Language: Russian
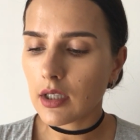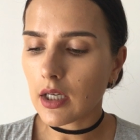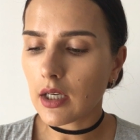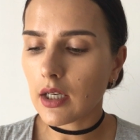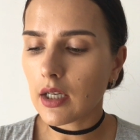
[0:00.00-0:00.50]

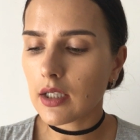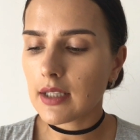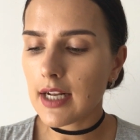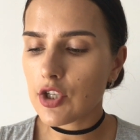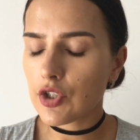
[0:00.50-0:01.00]
А,
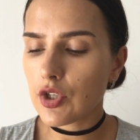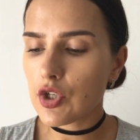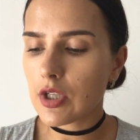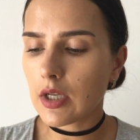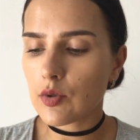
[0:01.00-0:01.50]
дальше
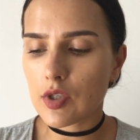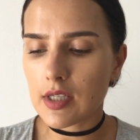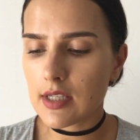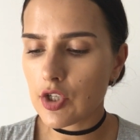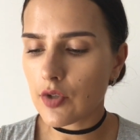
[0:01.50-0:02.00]
начинаются
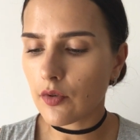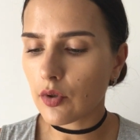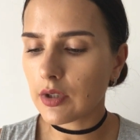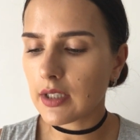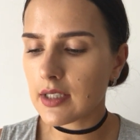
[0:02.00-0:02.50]
различного
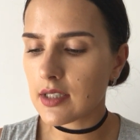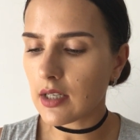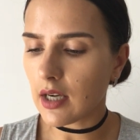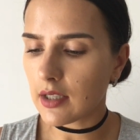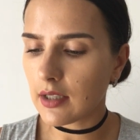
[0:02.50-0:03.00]
рода
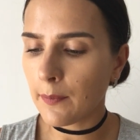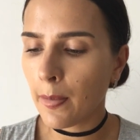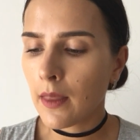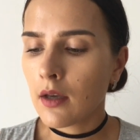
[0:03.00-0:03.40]
экстракты.